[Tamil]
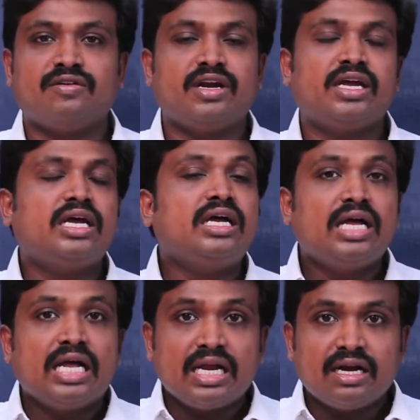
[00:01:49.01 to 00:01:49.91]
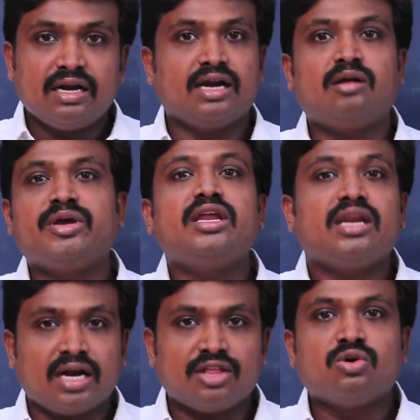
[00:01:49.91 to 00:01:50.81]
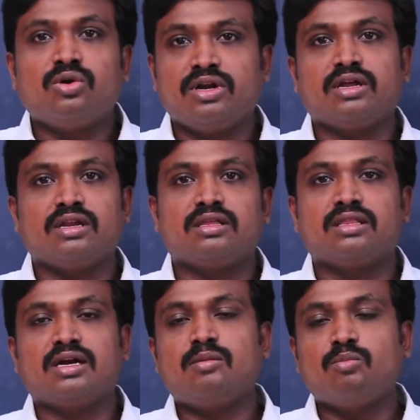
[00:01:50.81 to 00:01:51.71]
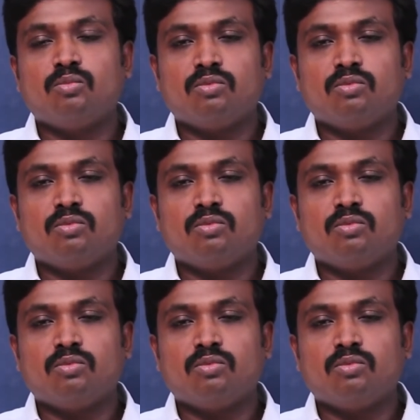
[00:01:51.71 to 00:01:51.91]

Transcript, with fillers: வேண்டிய நிகழ்மை நடந்து கொண்டு இருக்கிறது அதனால்